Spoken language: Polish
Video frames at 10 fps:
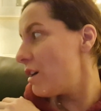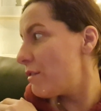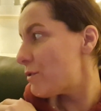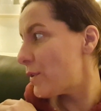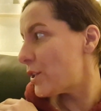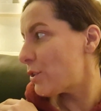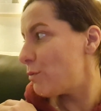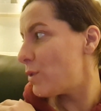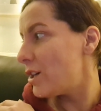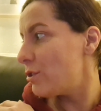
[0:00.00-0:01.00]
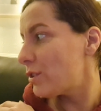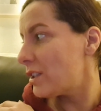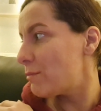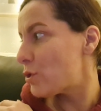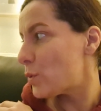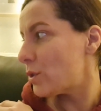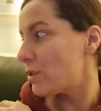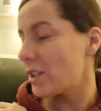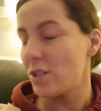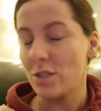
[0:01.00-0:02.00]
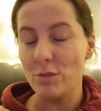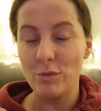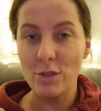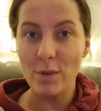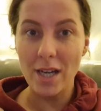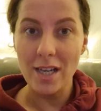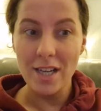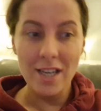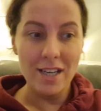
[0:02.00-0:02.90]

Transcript: e, w sweterku była i od kiedy przyszła, to tak się skuliła,